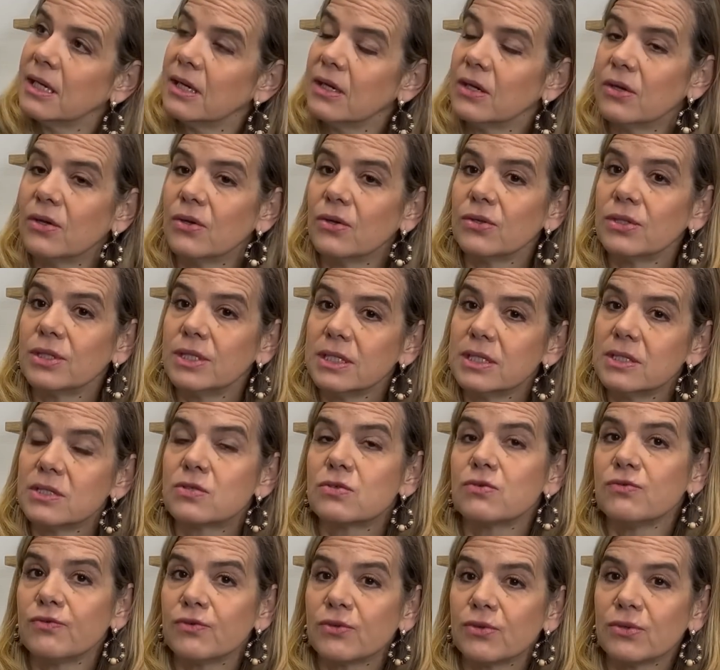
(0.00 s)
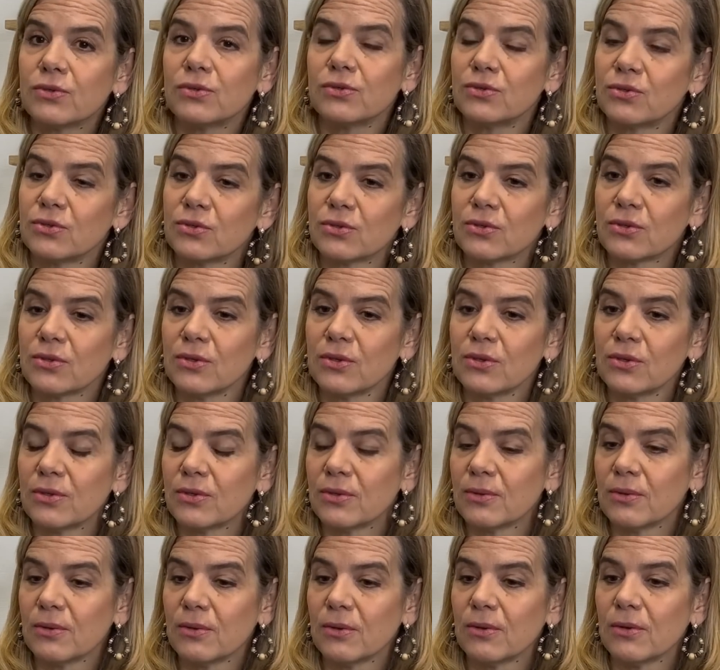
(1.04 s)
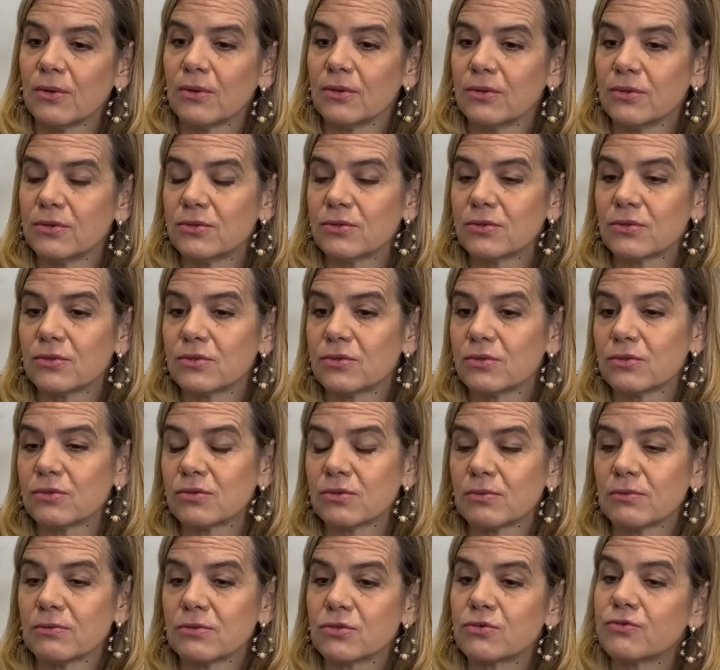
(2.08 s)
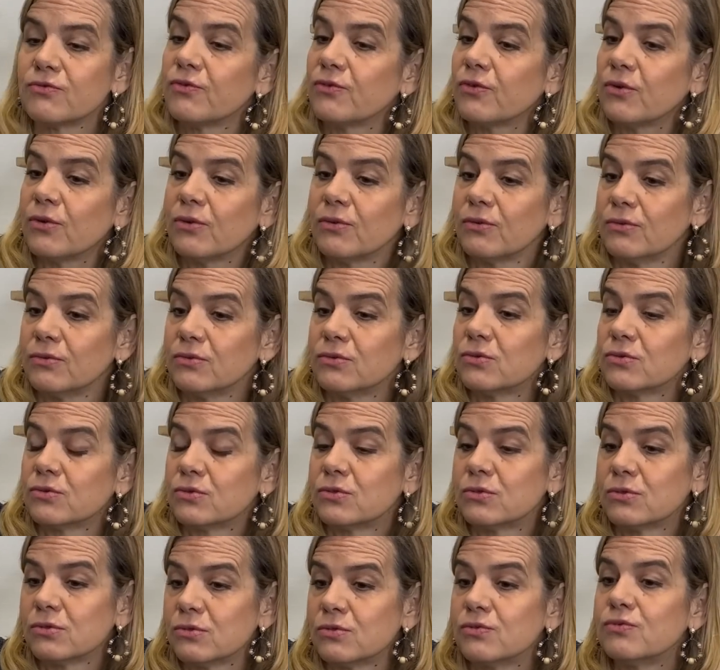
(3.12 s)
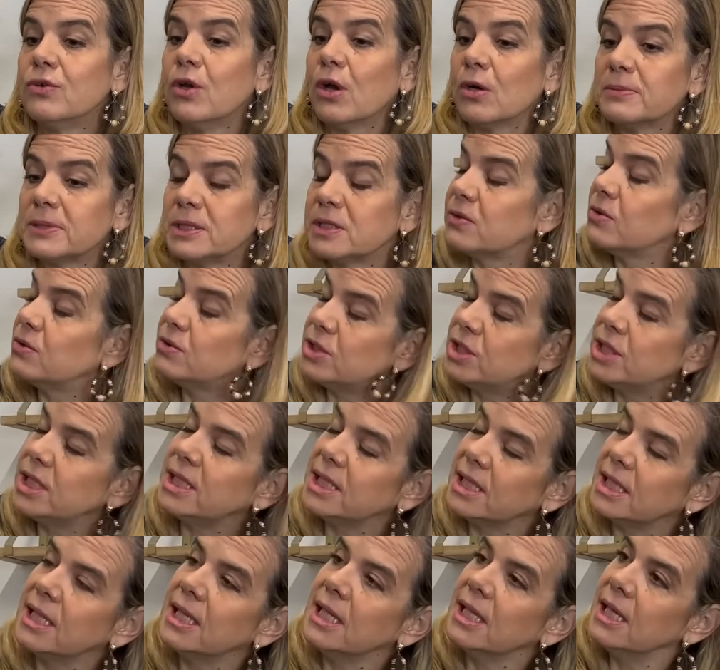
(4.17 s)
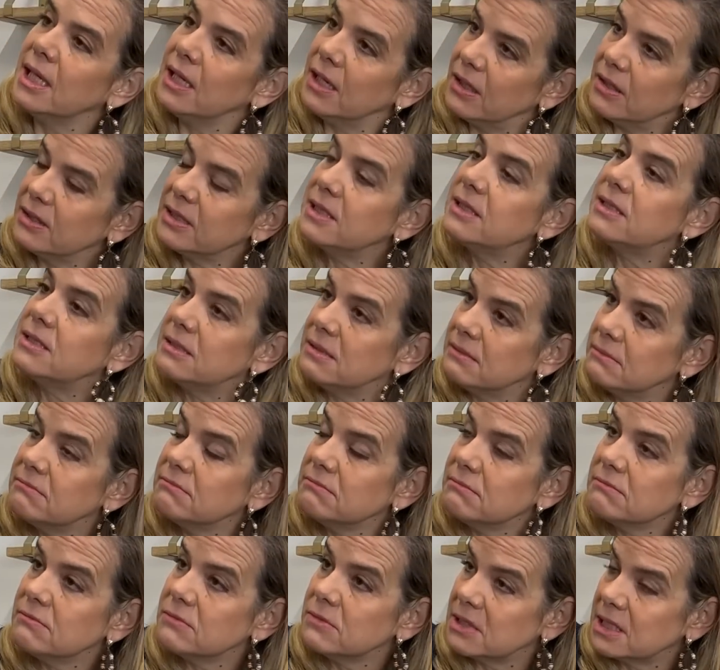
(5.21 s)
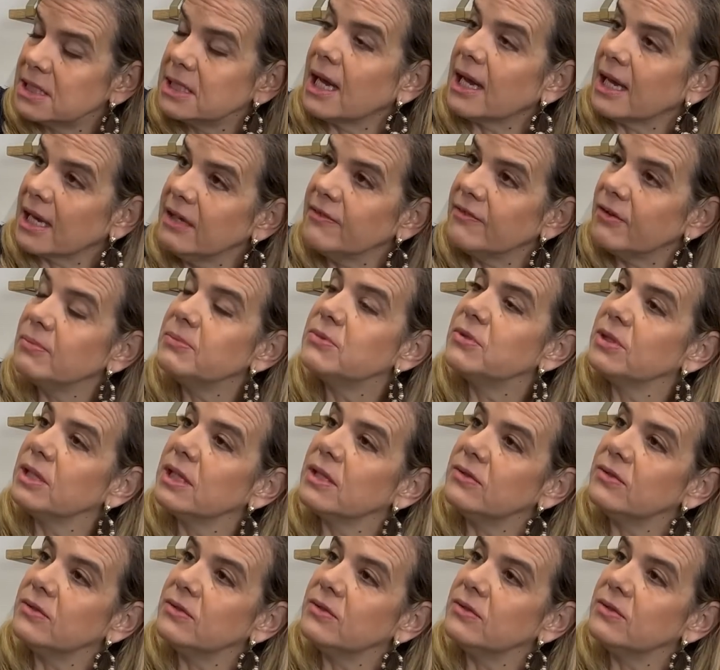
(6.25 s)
euh, qui souffrent de, de, de, de, souffre, de douleurs psychologiques euh, qui, qui, arrivent à obtenir